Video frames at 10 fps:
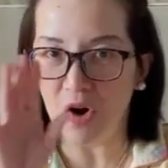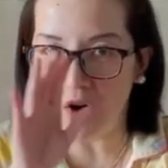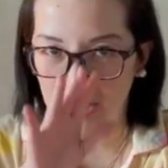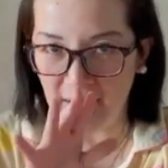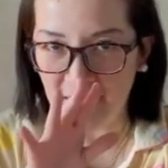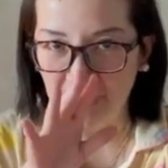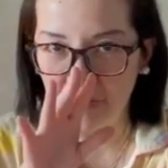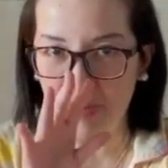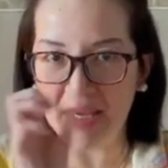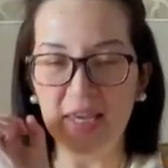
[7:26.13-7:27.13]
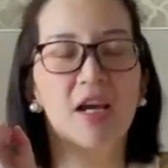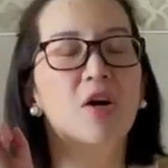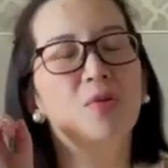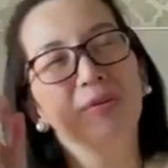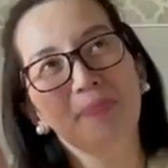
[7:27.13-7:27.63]
on FB
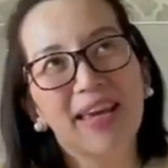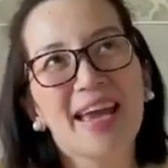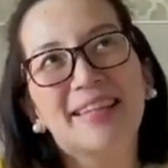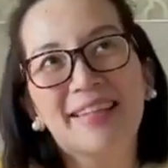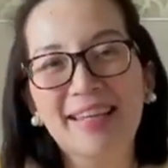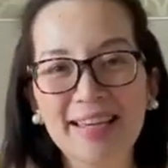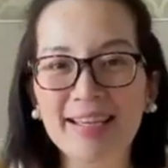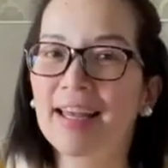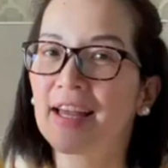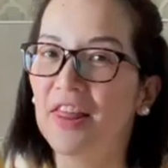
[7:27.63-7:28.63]
would be getting